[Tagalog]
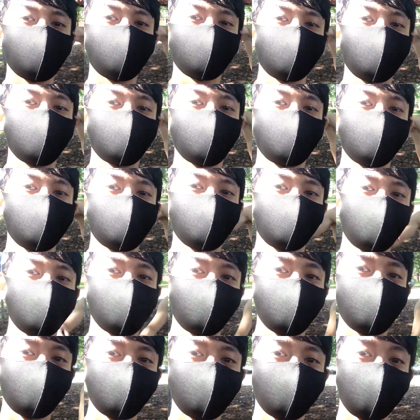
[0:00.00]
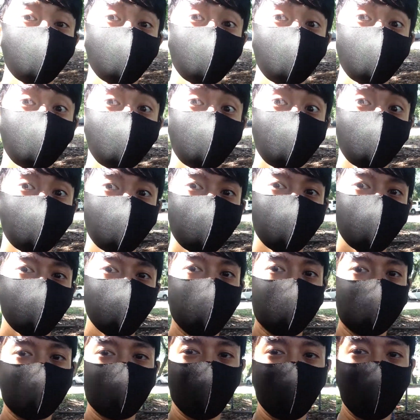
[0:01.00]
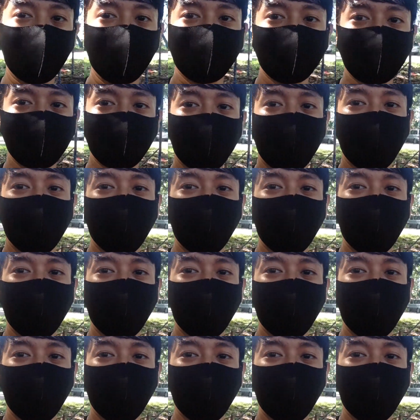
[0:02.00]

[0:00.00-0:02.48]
show me up. Picturist.